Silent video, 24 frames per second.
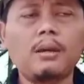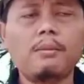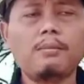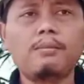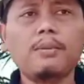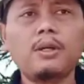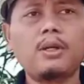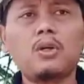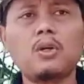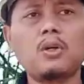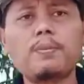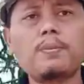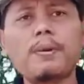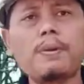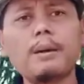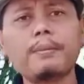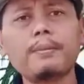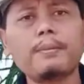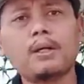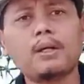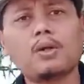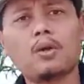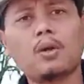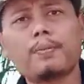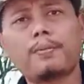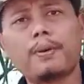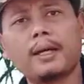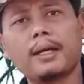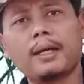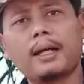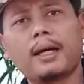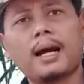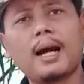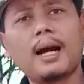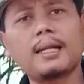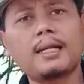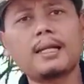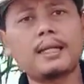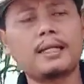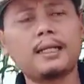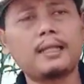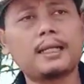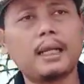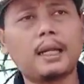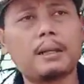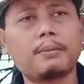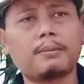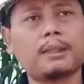Mikroba-mikroba yang ada
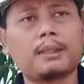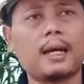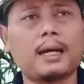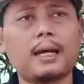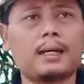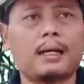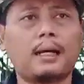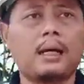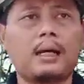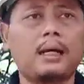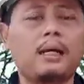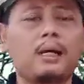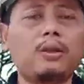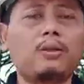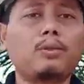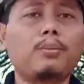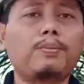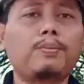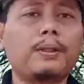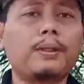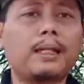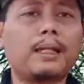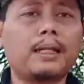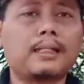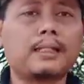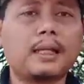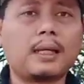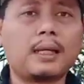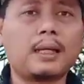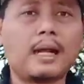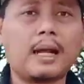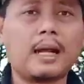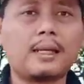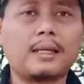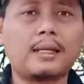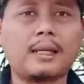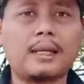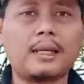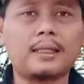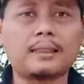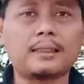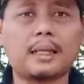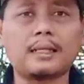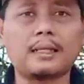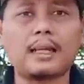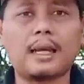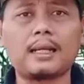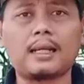di dalam tanah itu berdasar
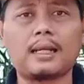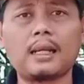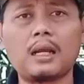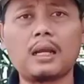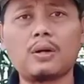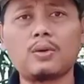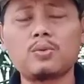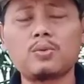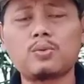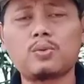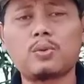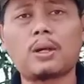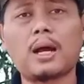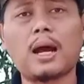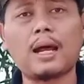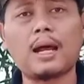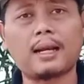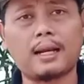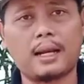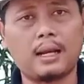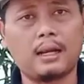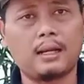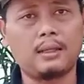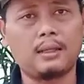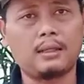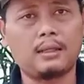dasarnya adalah unsur hara.